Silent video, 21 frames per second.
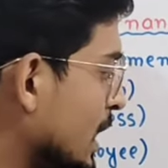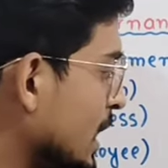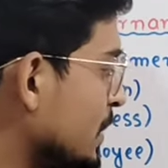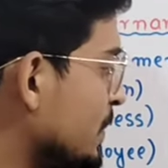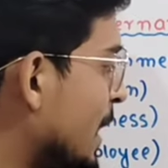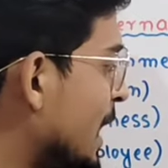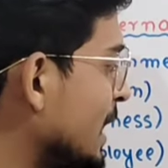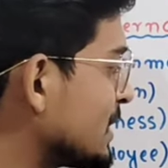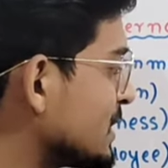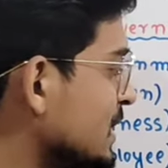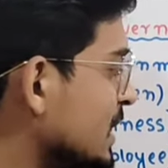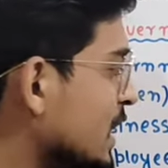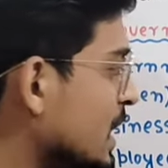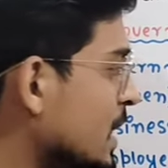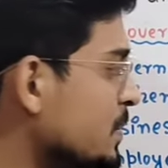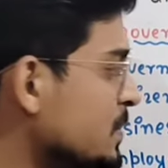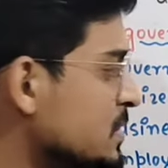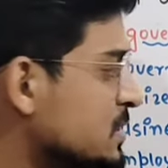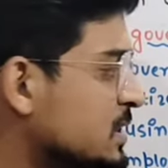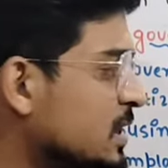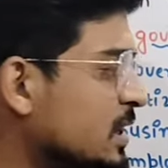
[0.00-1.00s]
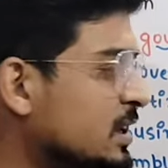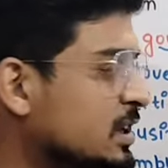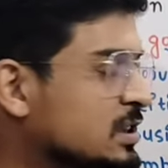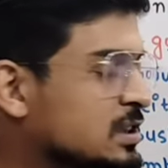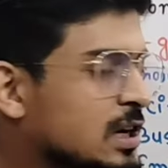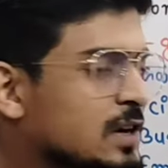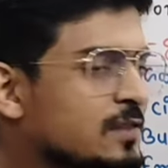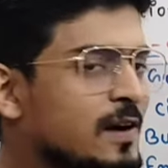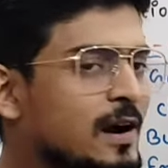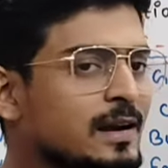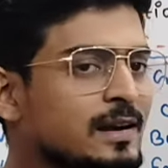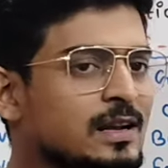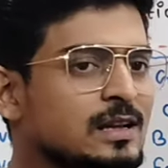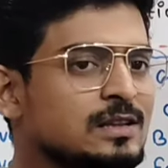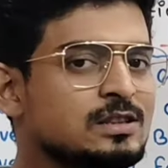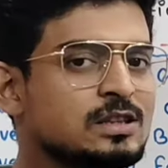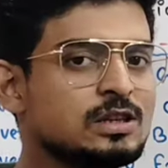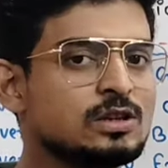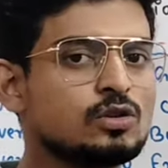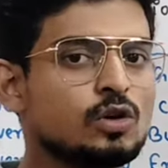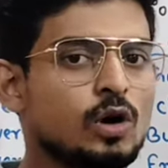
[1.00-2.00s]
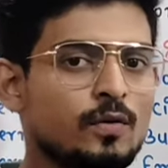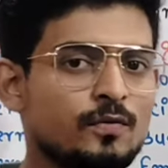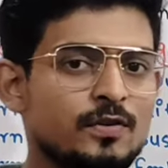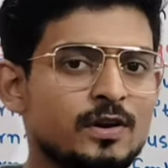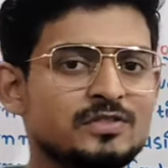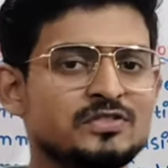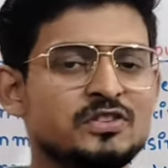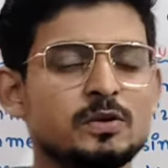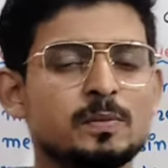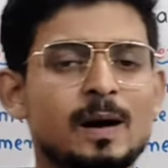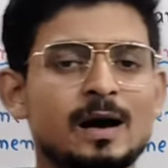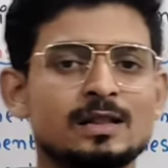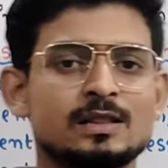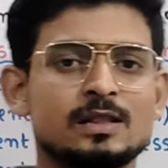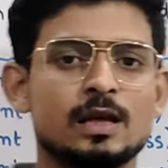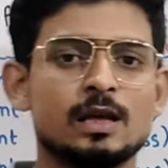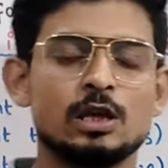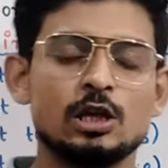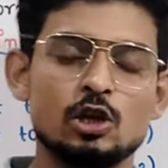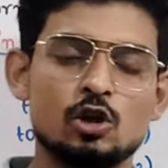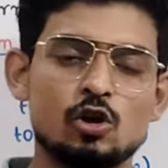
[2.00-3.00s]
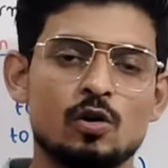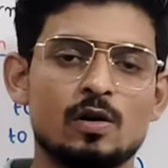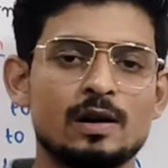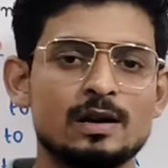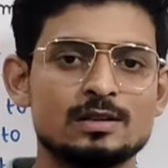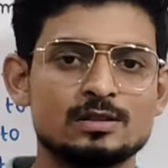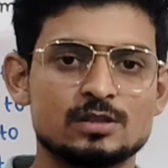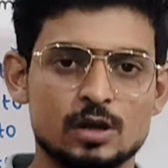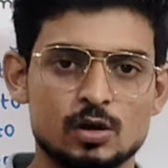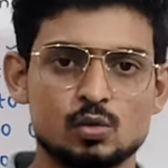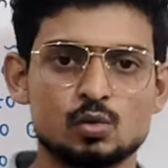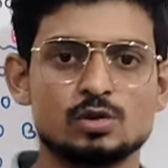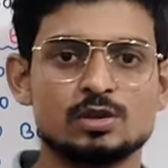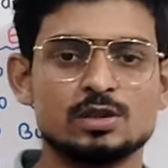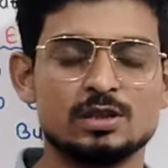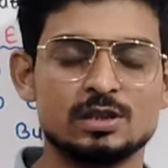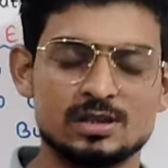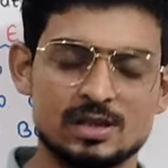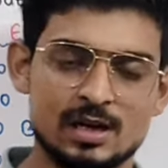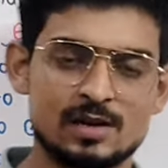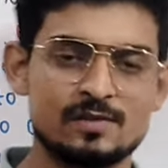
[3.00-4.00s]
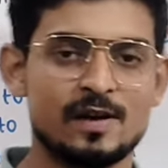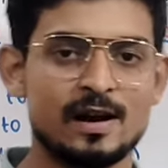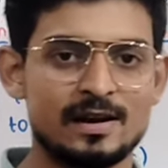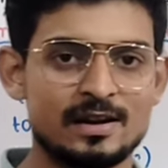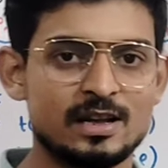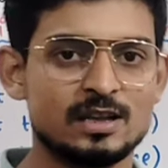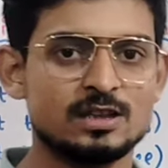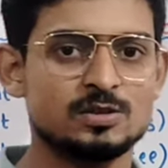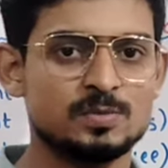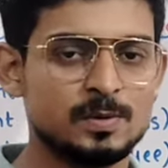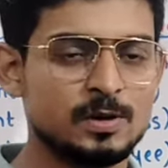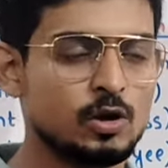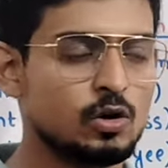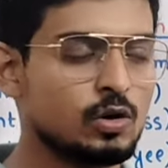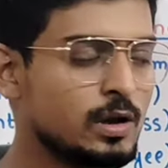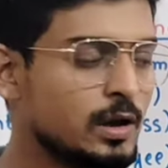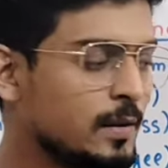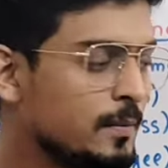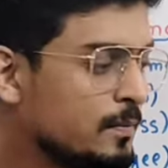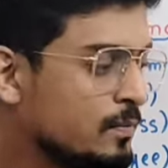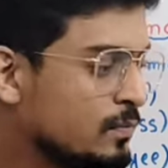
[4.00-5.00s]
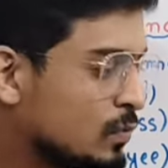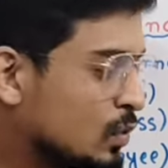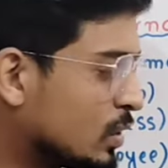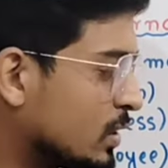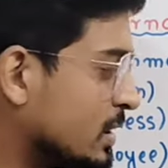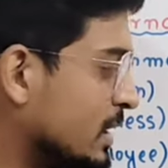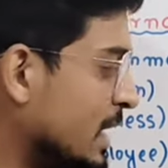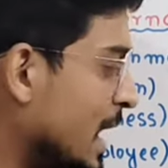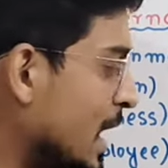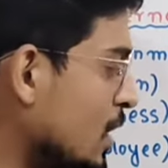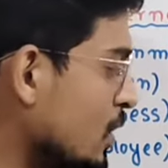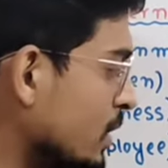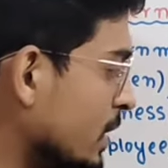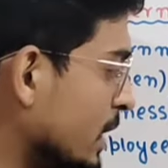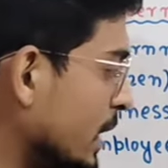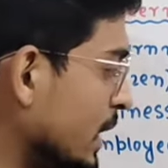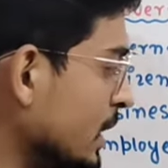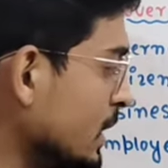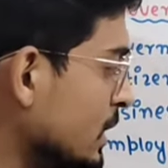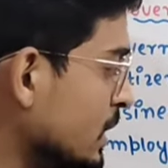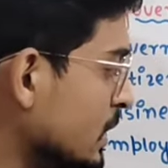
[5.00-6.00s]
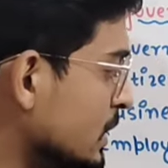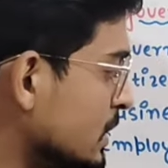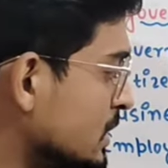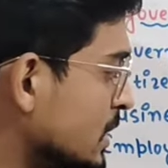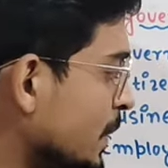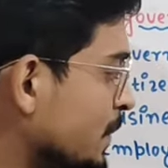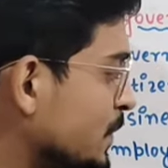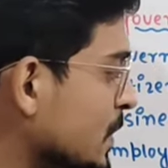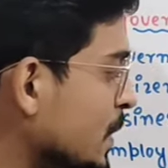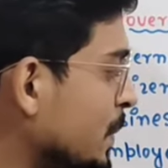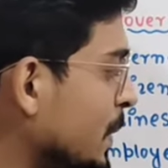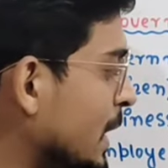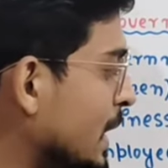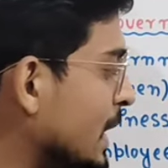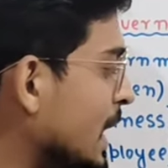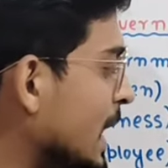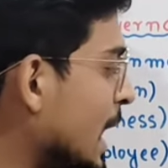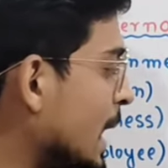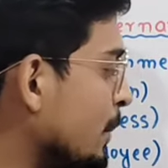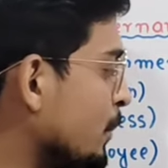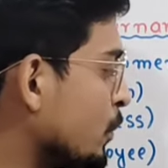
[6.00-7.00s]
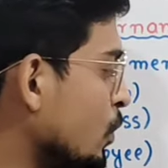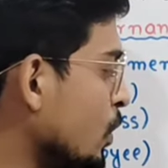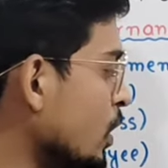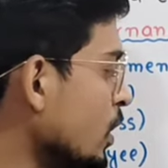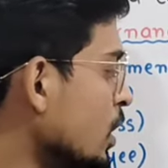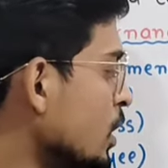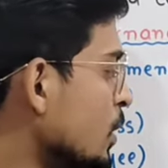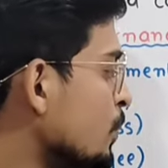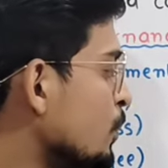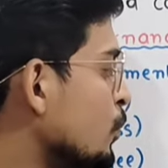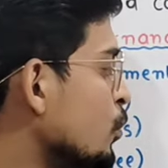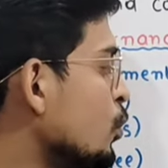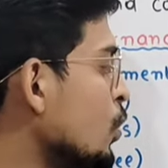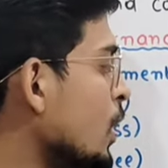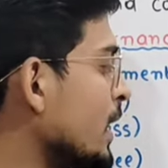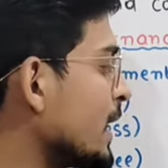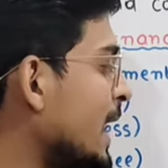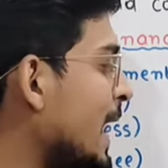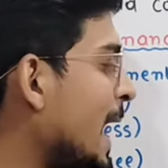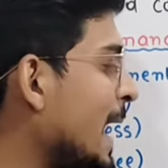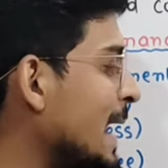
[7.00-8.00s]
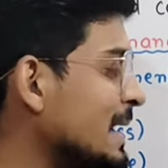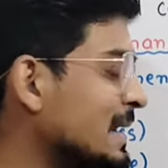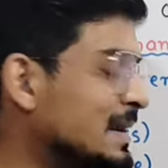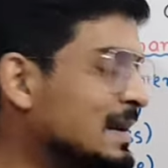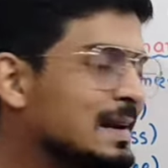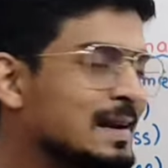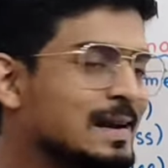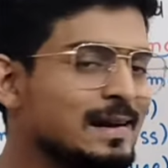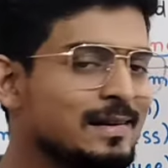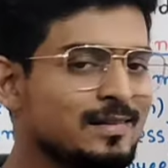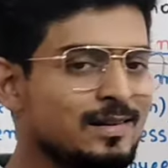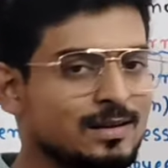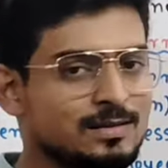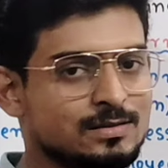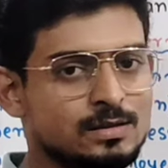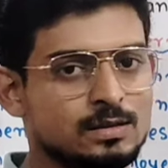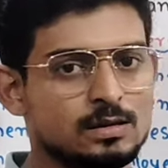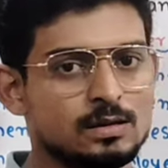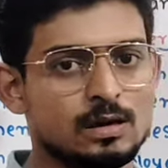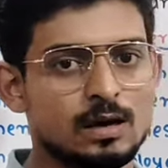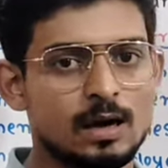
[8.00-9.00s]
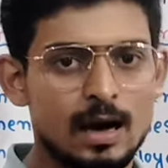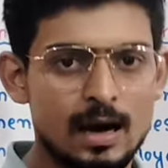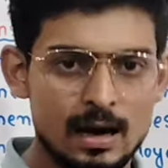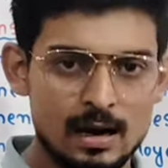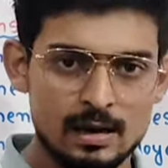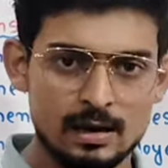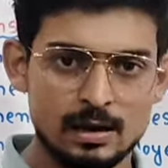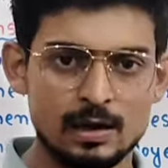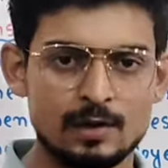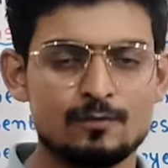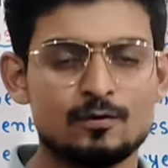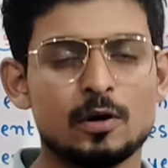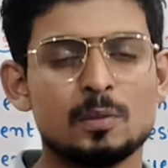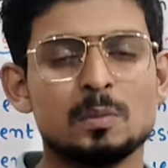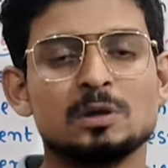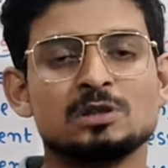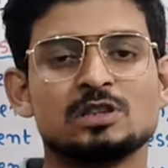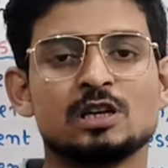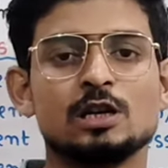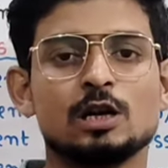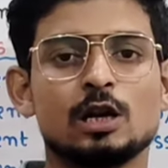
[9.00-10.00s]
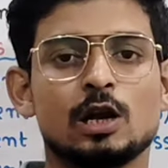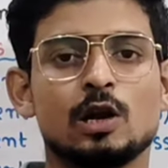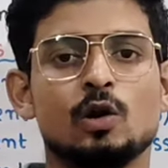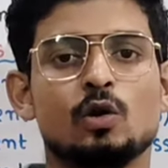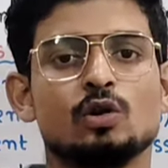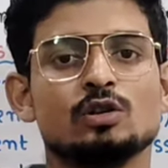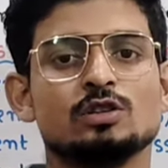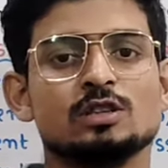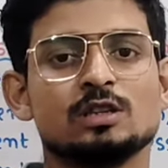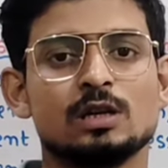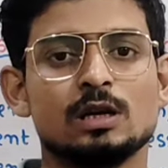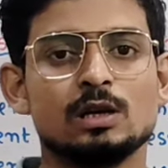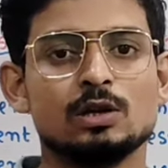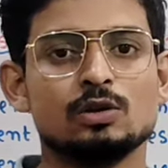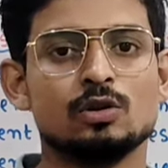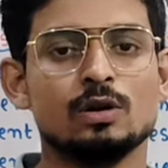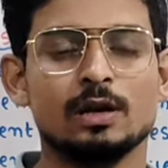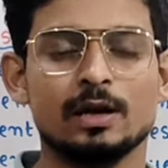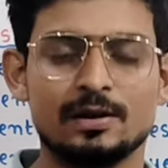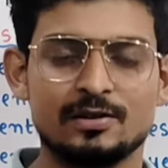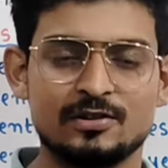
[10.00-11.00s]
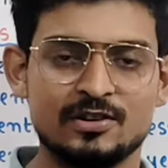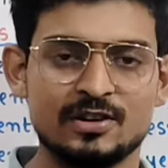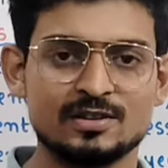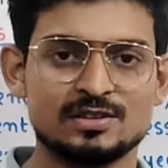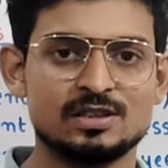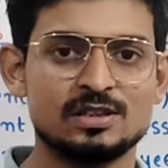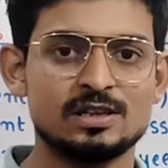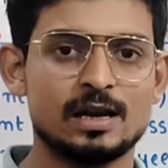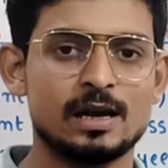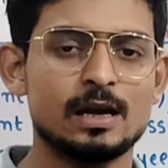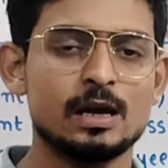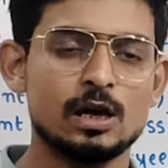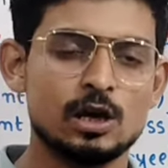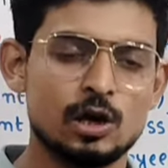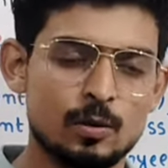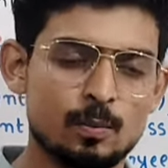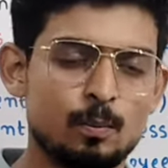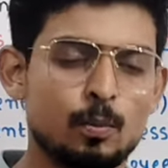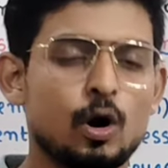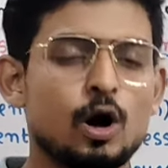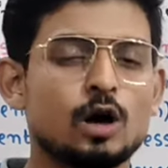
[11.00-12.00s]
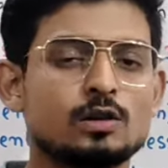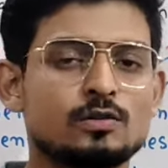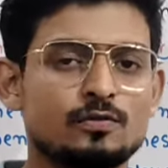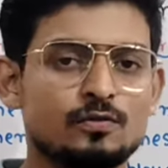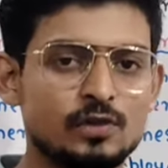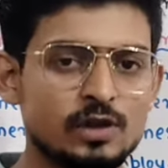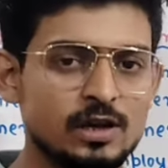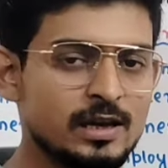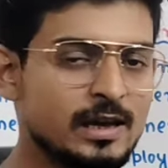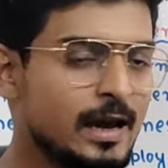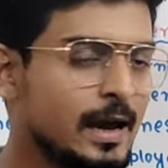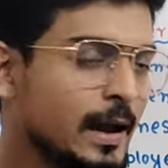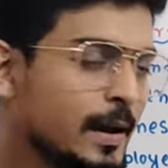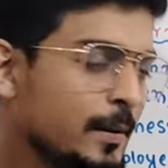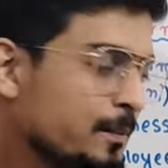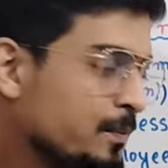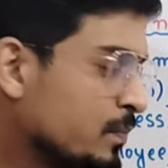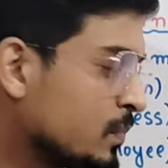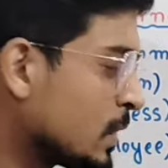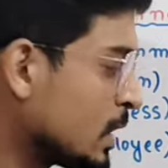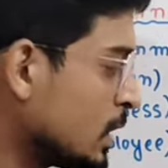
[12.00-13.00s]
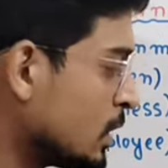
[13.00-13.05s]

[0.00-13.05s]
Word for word: अगर बात करें हम इसके डिसएडवांटेज की तो ऑब्वियसली बात है ई गवर्नेंस के कुछ डिसएडवांटेज भी होंगे तो क्या होंगे सबसे पहला है आपको पुअर आईटी लिटरेसी इंफॉर्मेशन टेक्नोलॉजी की जो लिटरेसी है बहुत वीक है